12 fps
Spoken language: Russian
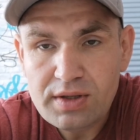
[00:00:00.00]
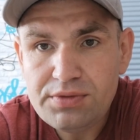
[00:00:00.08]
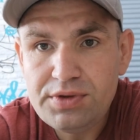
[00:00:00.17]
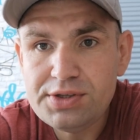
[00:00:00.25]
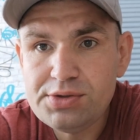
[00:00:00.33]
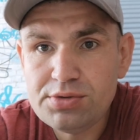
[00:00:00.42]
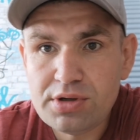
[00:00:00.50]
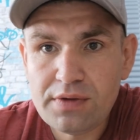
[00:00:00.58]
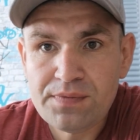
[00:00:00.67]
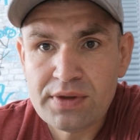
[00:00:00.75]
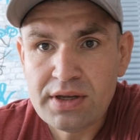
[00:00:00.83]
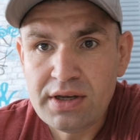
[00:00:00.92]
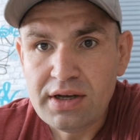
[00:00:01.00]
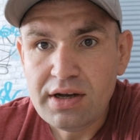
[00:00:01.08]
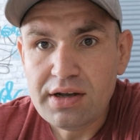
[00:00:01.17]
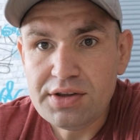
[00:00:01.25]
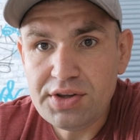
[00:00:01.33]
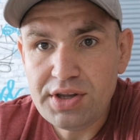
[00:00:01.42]
видео
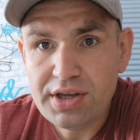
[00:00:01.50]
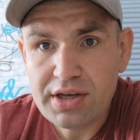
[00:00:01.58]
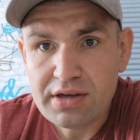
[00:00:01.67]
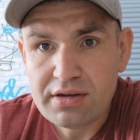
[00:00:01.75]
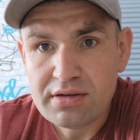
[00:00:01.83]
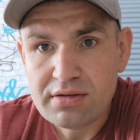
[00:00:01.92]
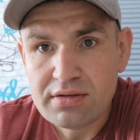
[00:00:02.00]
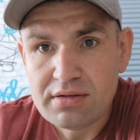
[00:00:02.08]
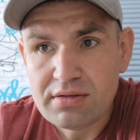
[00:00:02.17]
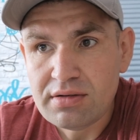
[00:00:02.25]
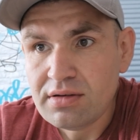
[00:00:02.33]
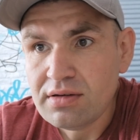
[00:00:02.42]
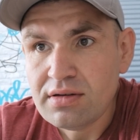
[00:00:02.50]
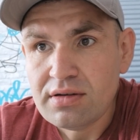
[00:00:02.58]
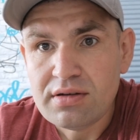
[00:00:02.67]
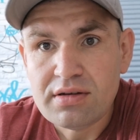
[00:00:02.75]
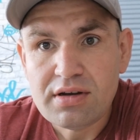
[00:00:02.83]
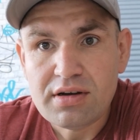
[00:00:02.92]
не
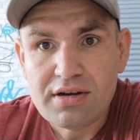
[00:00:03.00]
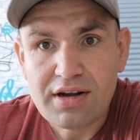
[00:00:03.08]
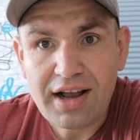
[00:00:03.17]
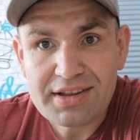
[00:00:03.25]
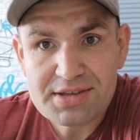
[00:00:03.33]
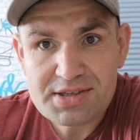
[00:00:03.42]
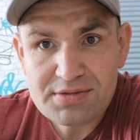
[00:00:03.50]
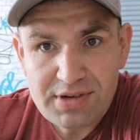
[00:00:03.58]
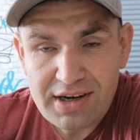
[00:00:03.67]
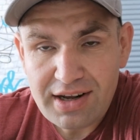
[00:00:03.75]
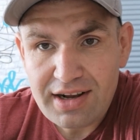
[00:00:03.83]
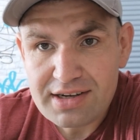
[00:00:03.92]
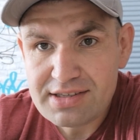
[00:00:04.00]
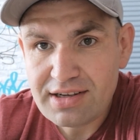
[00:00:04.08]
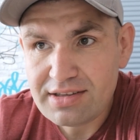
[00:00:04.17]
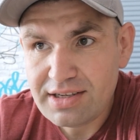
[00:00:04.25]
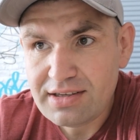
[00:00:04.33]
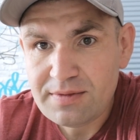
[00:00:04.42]
радостного
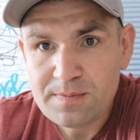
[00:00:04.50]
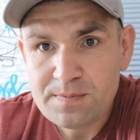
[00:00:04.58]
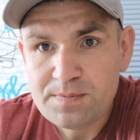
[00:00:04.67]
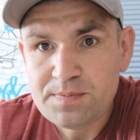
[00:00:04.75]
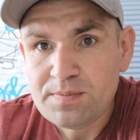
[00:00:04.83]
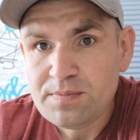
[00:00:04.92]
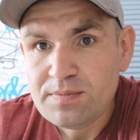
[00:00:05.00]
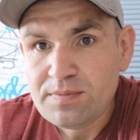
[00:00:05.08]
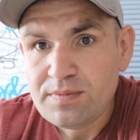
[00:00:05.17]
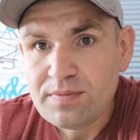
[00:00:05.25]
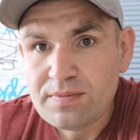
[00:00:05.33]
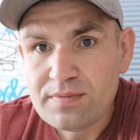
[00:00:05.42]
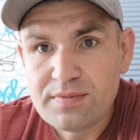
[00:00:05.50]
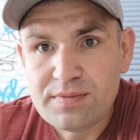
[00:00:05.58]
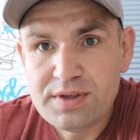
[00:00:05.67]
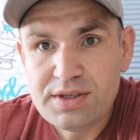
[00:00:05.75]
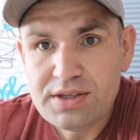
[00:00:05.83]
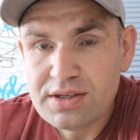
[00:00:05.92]
характера, да,
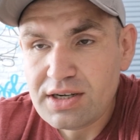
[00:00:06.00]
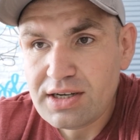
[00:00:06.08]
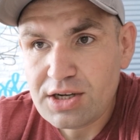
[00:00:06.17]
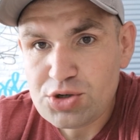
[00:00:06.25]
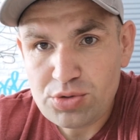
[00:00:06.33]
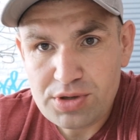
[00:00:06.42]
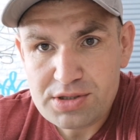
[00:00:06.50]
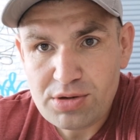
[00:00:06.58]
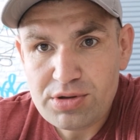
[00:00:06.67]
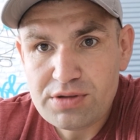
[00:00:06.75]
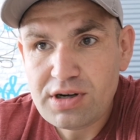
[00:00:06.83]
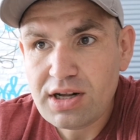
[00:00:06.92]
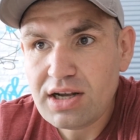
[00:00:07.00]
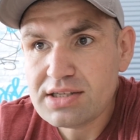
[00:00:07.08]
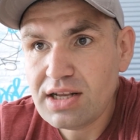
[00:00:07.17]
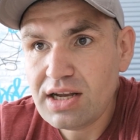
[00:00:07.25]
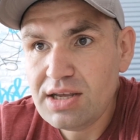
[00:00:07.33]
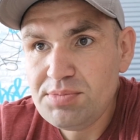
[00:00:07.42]
не хорошо настроенного
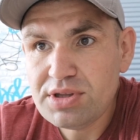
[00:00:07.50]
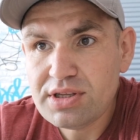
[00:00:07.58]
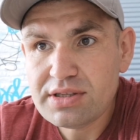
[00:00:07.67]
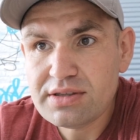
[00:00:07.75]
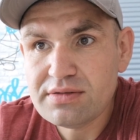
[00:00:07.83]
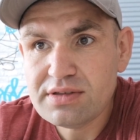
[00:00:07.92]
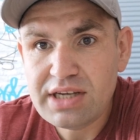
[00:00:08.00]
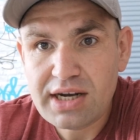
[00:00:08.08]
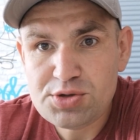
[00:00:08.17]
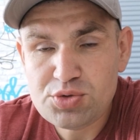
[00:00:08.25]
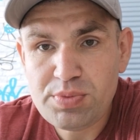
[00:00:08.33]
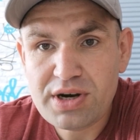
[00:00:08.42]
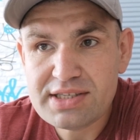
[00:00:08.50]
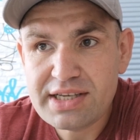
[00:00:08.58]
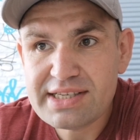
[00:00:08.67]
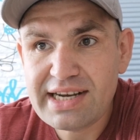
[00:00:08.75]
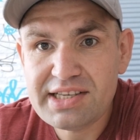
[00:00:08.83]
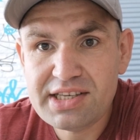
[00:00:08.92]
характера, а именно я хочу
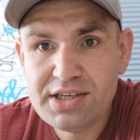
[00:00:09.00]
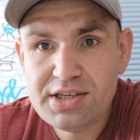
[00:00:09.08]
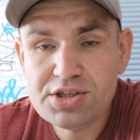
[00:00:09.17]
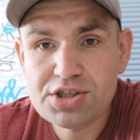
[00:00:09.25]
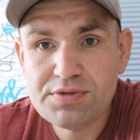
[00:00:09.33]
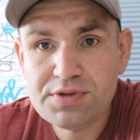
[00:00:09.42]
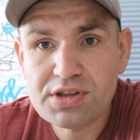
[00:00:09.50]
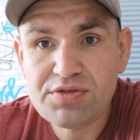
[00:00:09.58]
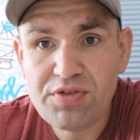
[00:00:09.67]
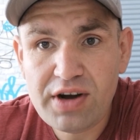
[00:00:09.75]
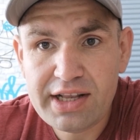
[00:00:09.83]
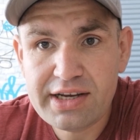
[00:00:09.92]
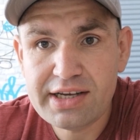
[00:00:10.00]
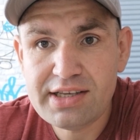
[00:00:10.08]
показать, какие же вы твари,